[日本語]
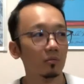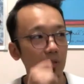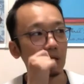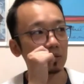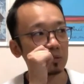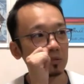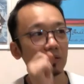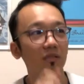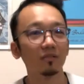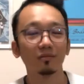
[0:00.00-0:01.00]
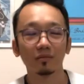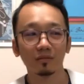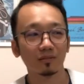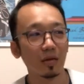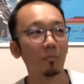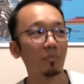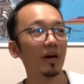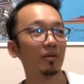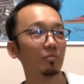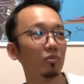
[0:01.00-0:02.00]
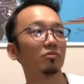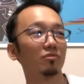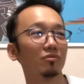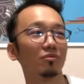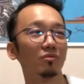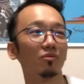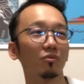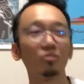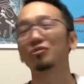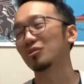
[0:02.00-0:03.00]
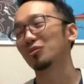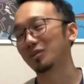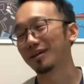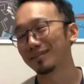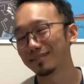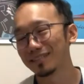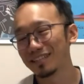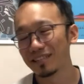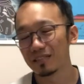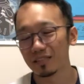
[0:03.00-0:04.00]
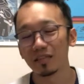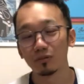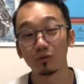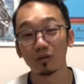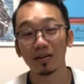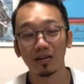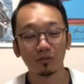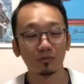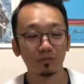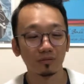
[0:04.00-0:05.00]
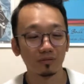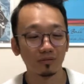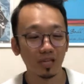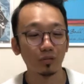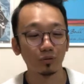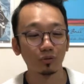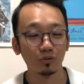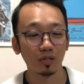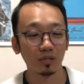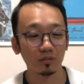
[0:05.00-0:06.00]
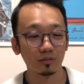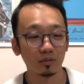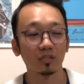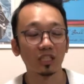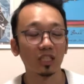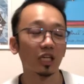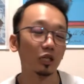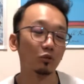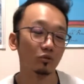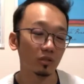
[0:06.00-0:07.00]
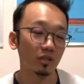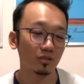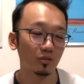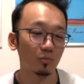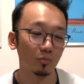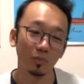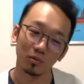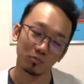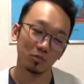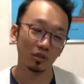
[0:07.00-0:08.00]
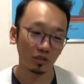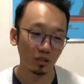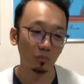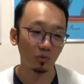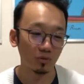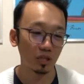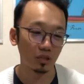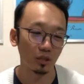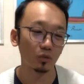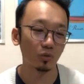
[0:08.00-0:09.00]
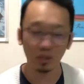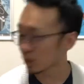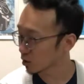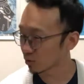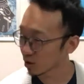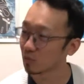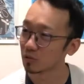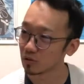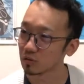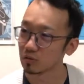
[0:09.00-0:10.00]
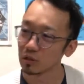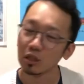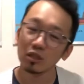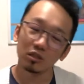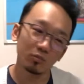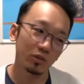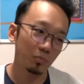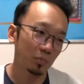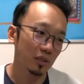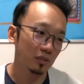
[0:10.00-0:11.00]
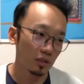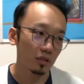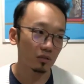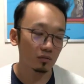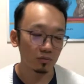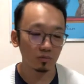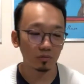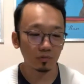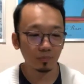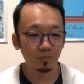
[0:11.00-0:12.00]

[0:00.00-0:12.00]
まあ、靖国参拝も押すような言動がある言動というかシーンがあるのでそれもまあもしかしたら問題になるのかなとか思ったりするでもやっぱりねその